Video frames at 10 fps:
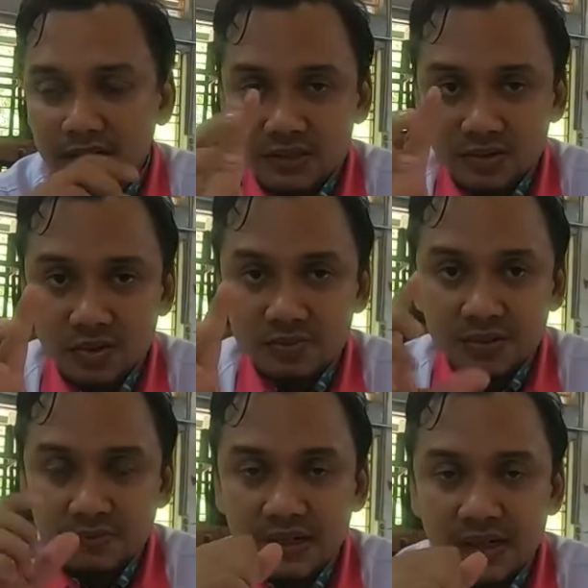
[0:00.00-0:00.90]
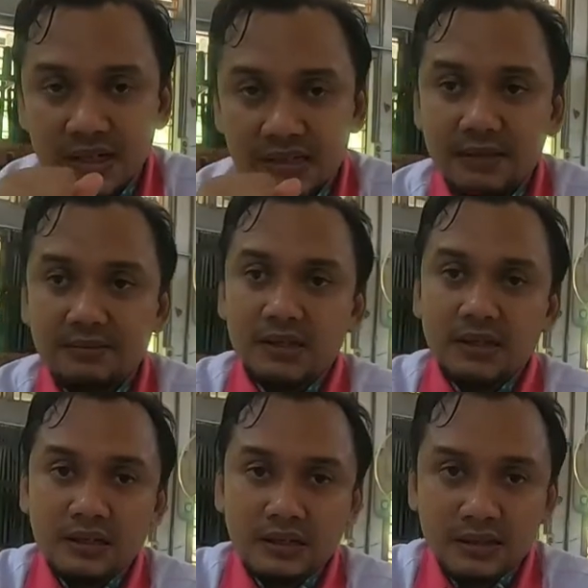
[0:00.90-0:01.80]
tertutup sebenarnya
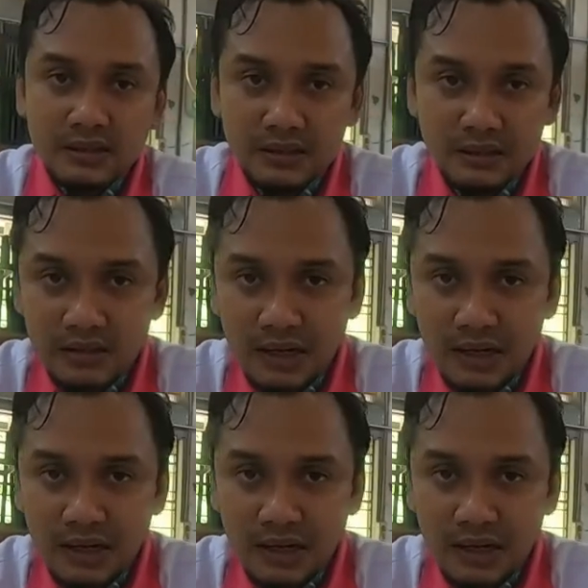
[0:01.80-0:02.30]
semi eh,